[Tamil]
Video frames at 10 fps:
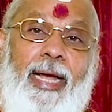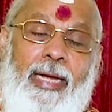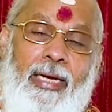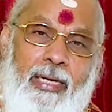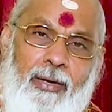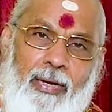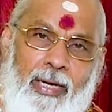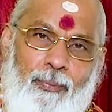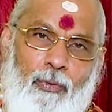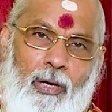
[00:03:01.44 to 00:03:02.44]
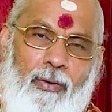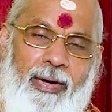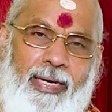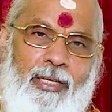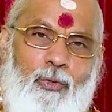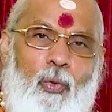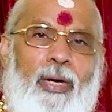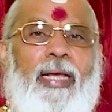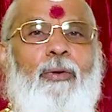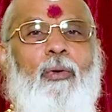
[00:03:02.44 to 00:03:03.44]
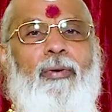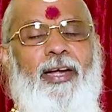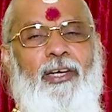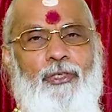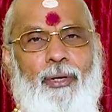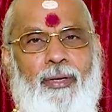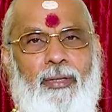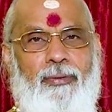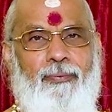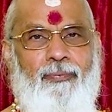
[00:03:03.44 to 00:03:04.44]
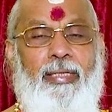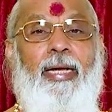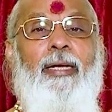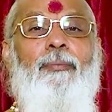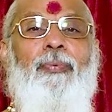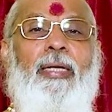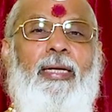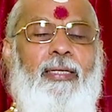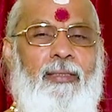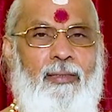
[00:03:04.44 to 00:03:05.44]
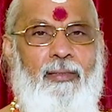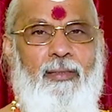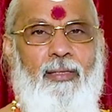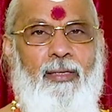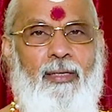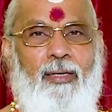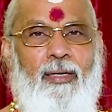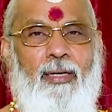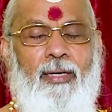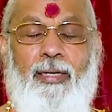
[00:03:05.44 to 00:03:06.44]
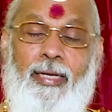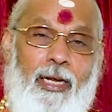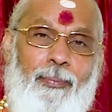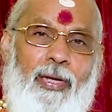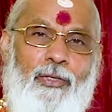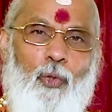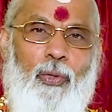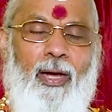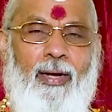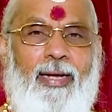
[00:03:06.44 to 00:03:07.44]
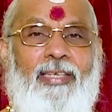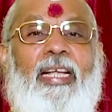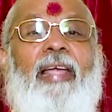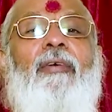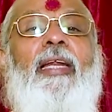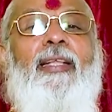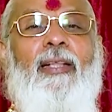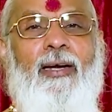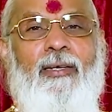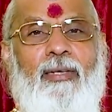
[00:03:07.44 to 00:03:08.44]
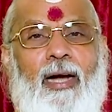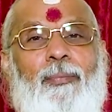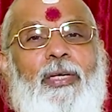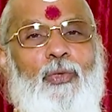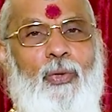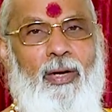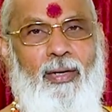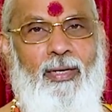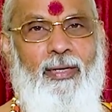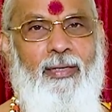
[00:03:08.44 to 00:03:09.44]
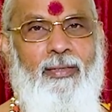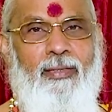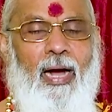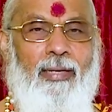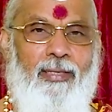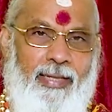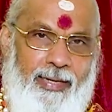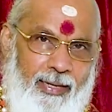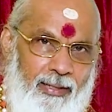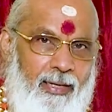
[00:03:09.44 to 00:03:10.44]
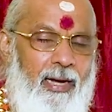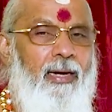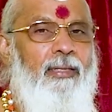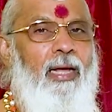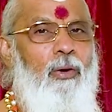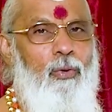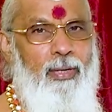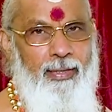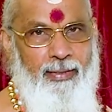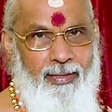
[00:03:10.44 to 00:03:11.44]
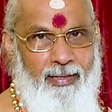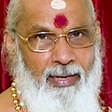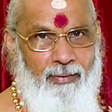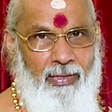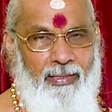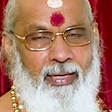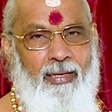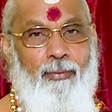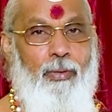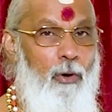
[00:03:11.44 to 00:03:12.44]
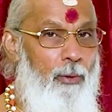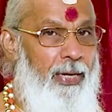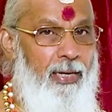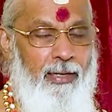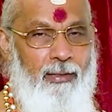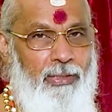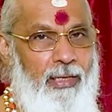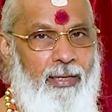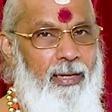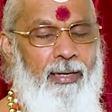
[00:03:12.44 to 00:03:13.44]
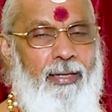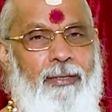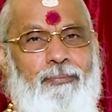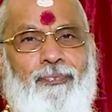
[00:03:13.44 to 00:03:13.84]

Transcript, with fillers: ஜெயிலுக்கு வர போக வேண்டிய சூழ்நிலை உருவாயிடுச்சு ஏன் இப்படி நிறைய பேர் சொன்னாங்க செய்வனை தான் அப்படி சொன்னாங்க அது தெரியறதுக்காகத்தான் உங்களை தேடி நான் வந்தேன் அவர் பாம்பேலேருந்து வந்திருக்கிறாரு